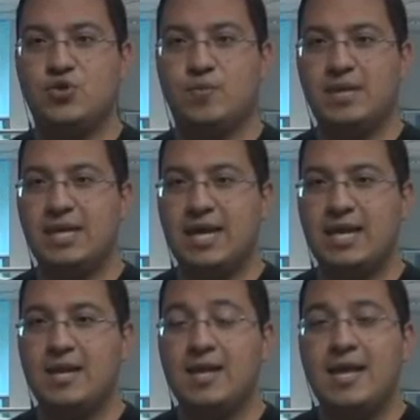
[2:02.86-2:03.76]

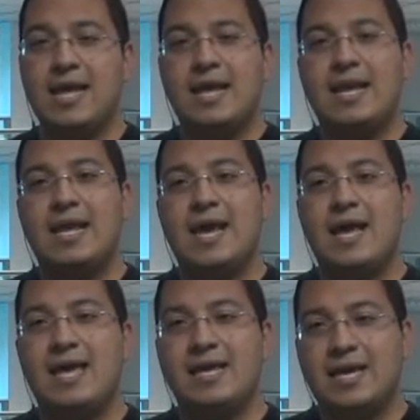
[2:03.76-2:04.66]
dominical,
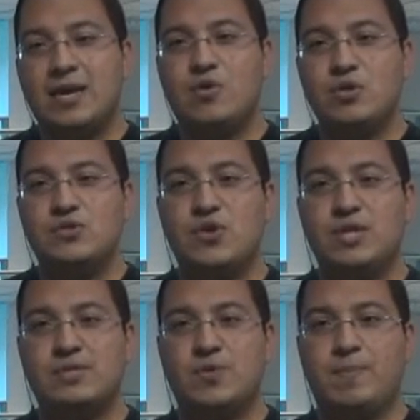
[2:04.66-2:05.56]
lea en qué
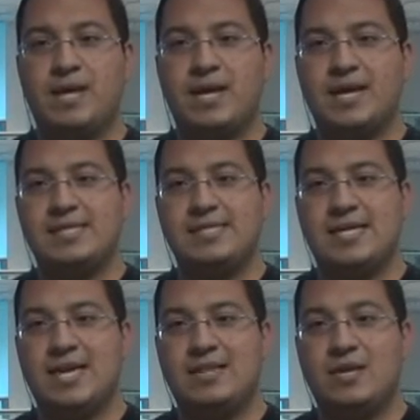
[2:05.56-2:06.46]
condiciones opera el
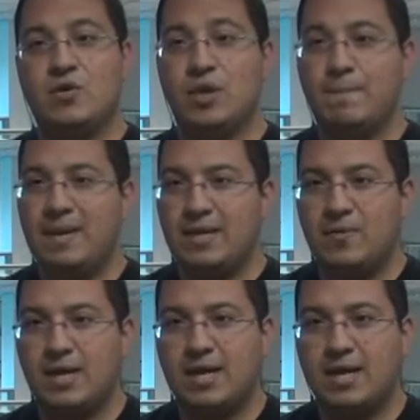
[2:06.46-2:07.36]
psiquiátrico de
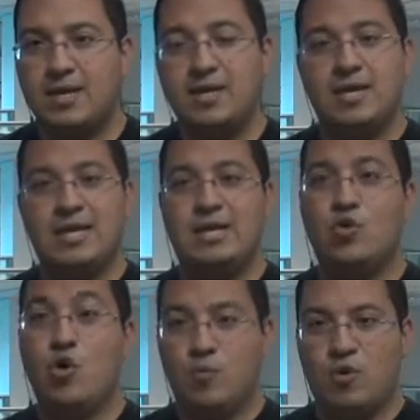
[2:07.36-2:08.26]
Peribeca y
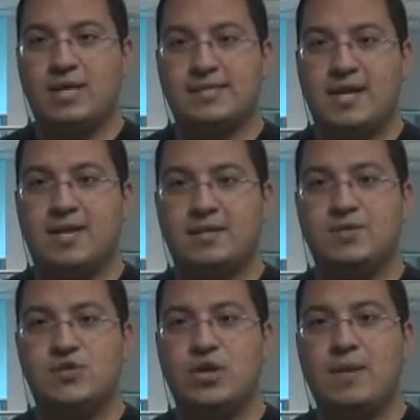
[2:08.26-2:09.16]
cómo es la
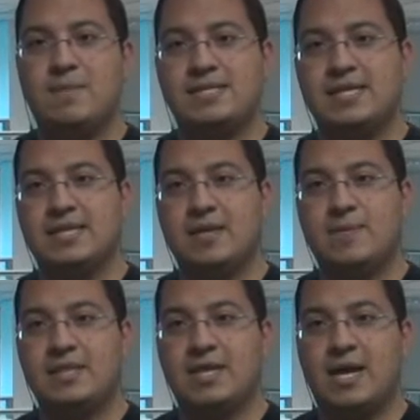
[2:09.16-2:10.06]
atención al paciente
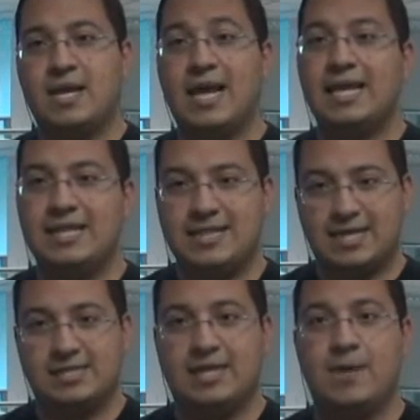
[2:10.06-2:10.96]
mental en el
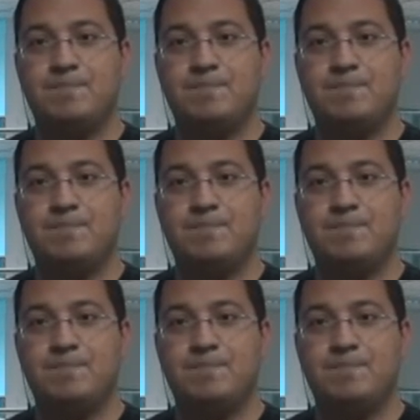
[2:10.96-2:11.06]
Táchira.